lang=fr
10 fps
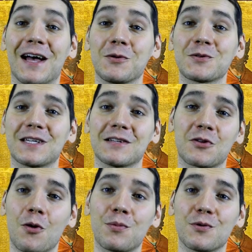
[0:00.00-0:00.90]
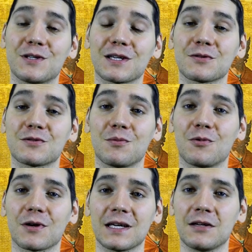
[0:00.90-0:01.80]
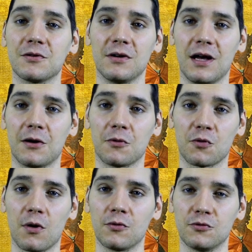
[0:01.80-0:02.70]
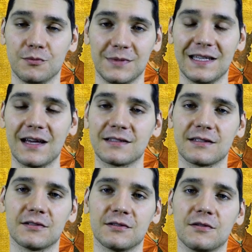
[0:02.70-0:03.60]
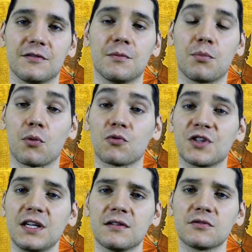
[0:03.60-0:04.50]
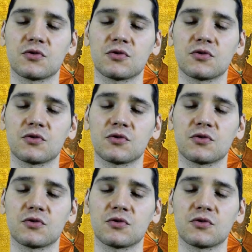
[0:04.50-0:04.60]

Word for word: un ancien temple qui ressemblerait euh, à l'endroit où Midas euh, plongeait, hein,